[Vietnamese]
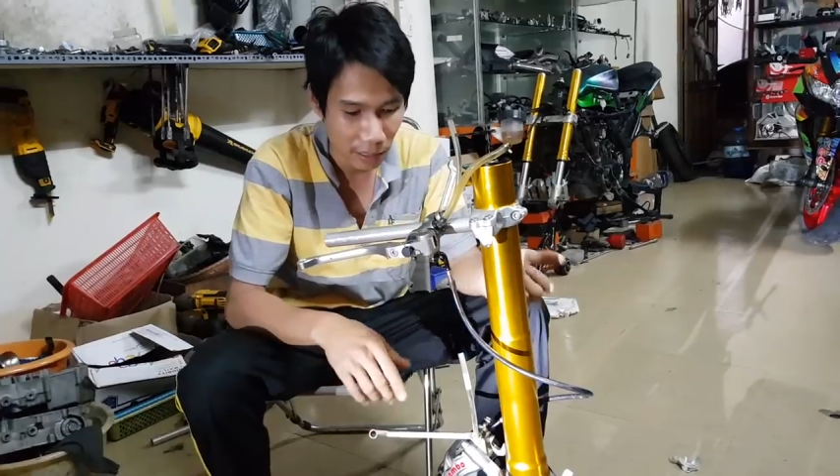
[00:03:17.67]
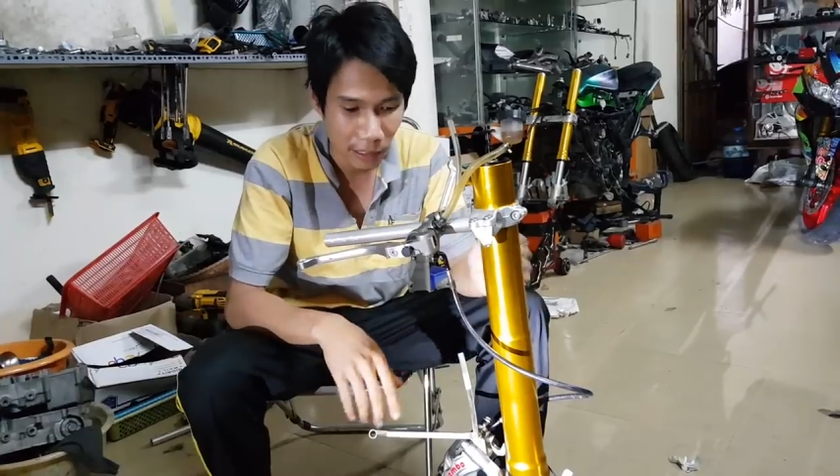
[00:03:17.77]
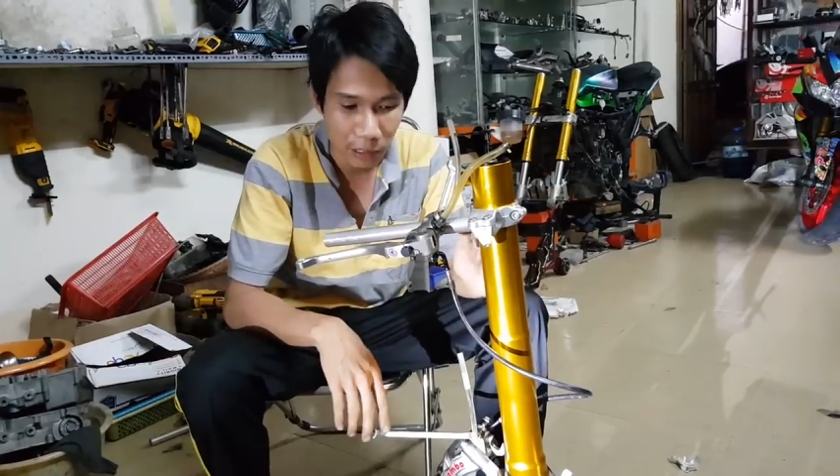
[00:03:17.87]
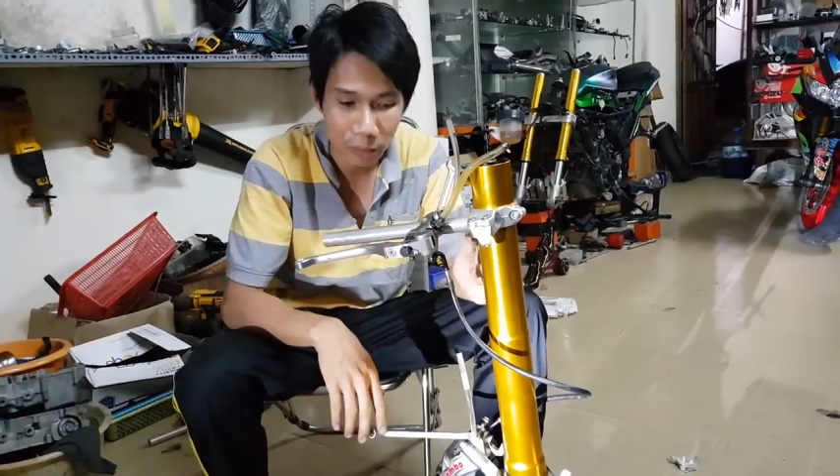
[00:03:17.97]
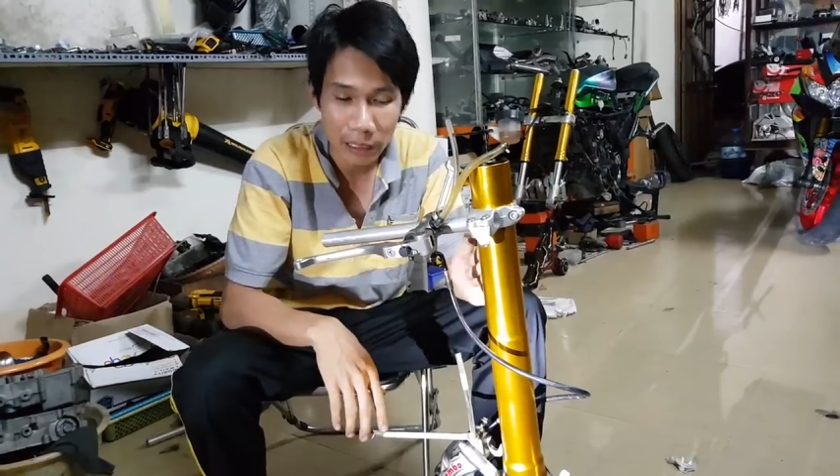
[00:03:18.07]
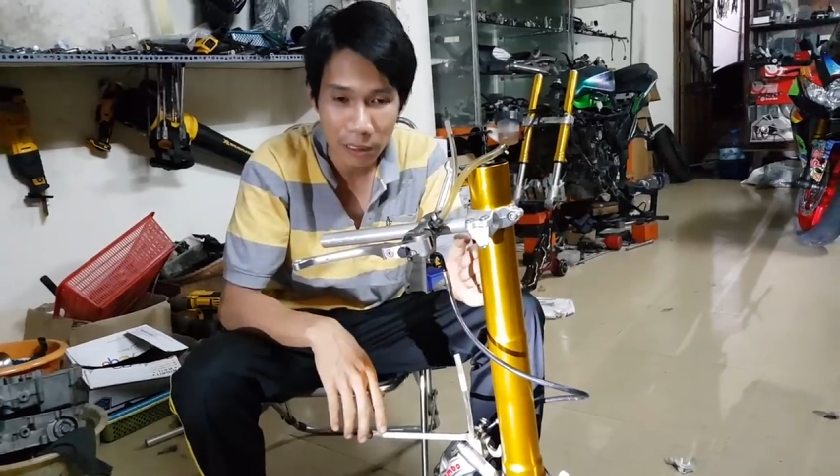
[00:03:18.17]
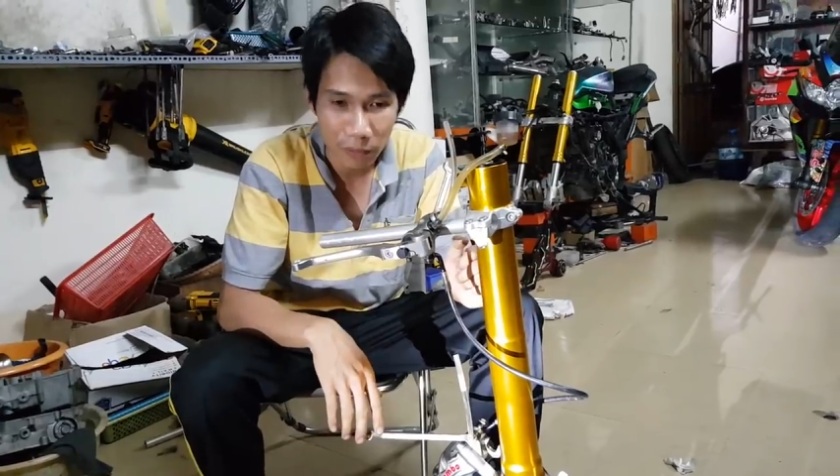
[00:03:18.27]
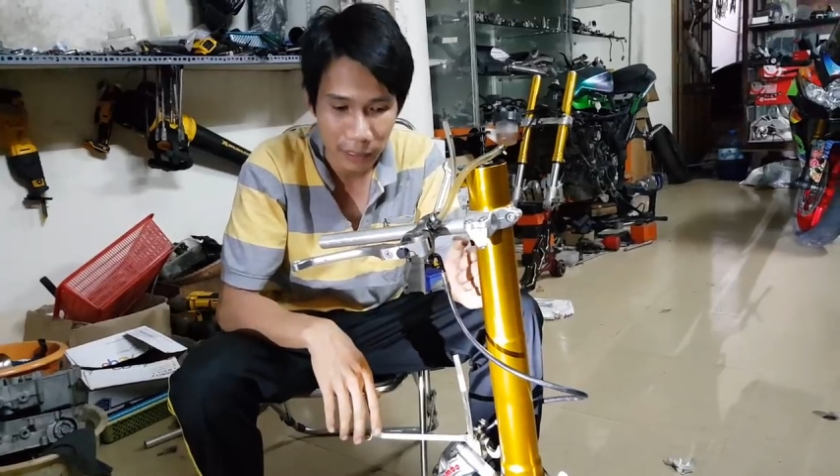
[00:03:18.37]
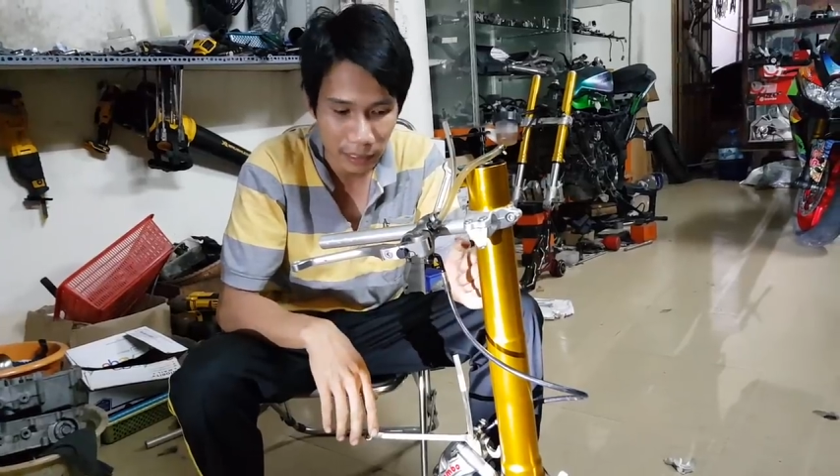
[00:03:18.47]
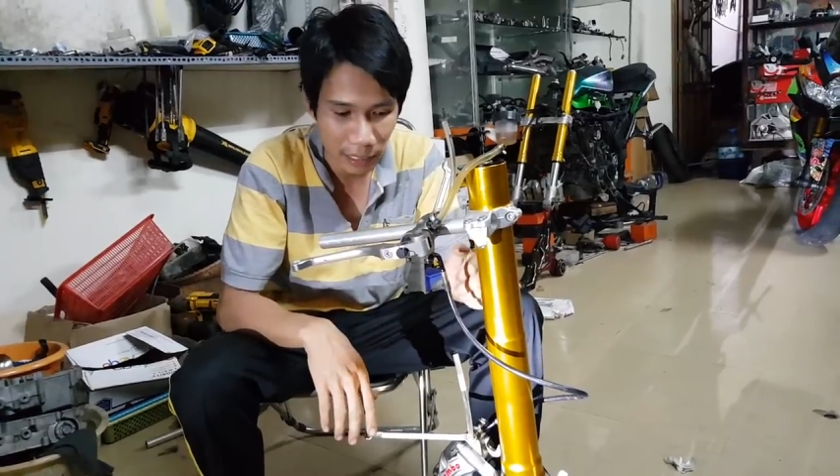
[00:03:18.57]
thì chúng ta công
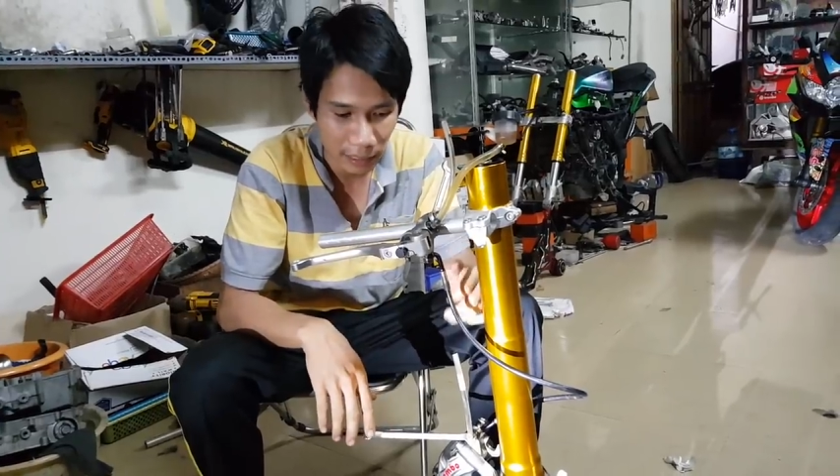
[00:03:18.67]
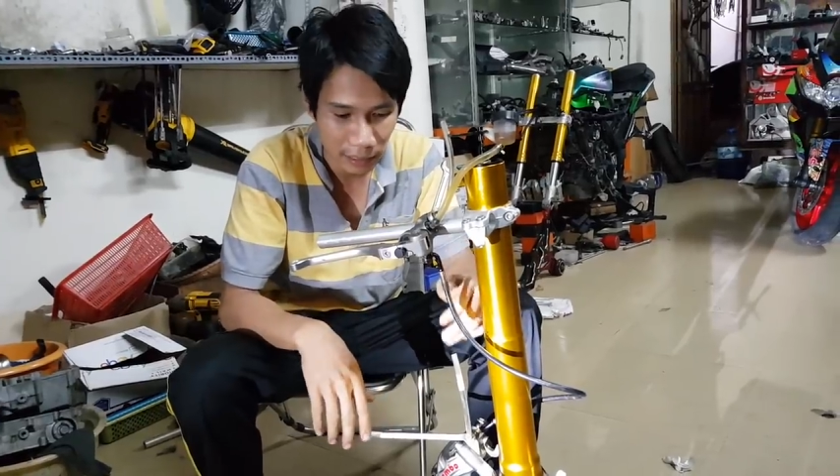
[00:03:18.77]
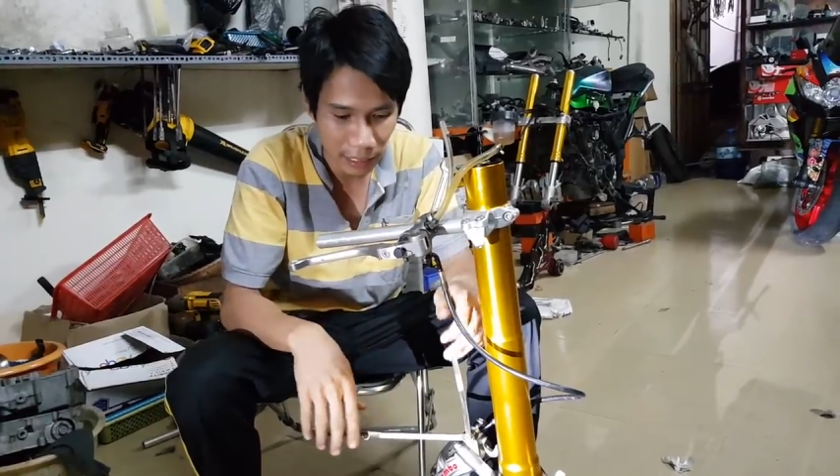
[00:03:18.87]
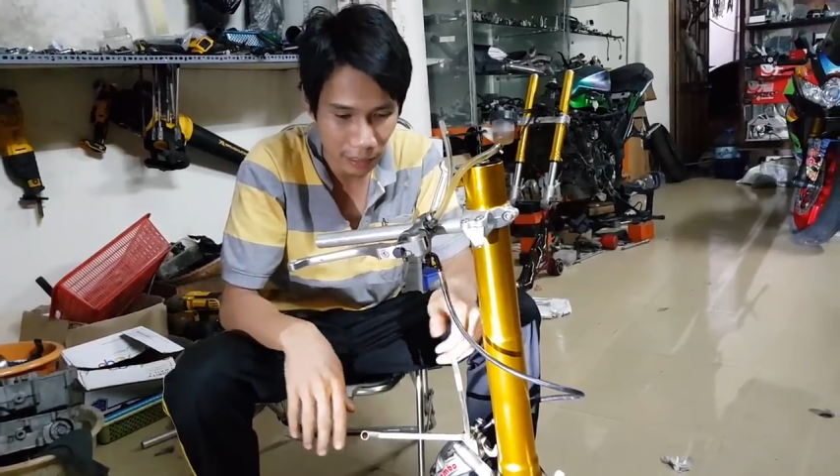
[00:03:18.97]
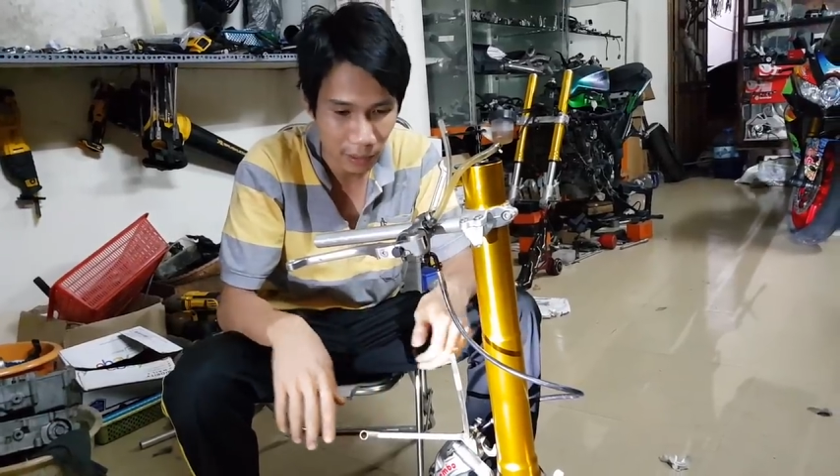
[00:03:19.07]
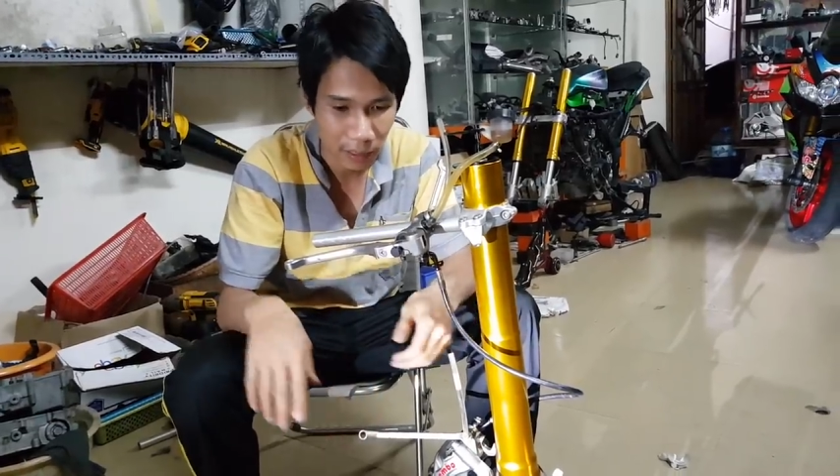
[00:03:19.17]
việc sẽ làm sao